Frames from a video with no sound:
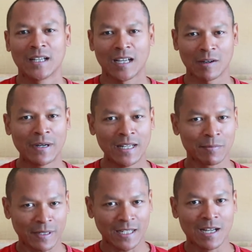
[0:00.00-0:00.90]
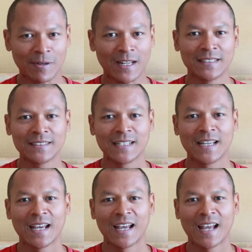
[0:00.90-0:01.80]
Kembali kepada gamelan,
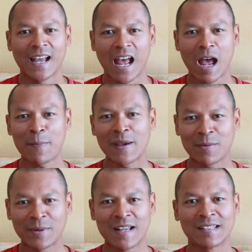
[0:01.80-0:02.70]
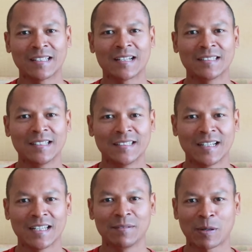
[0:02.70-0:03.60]
apa yang menantang
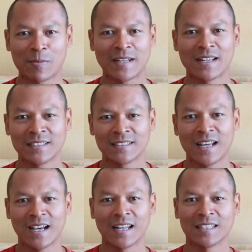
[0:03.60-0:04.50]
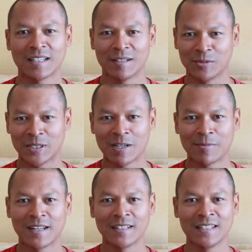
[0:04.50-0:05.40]
dari permainan alat musik
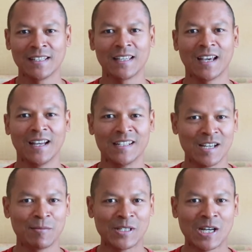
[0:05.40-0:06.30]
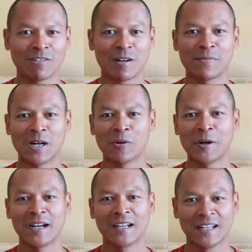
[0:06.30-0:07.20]
gamelan ini? Uh, dia menjawab
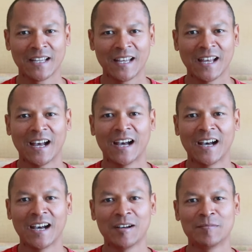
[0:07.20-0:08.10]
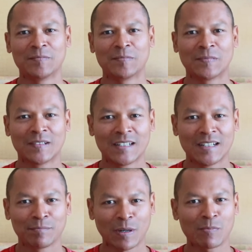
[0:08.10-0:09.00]
bahwa uh,
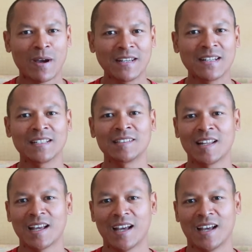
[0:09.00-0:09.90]
permainan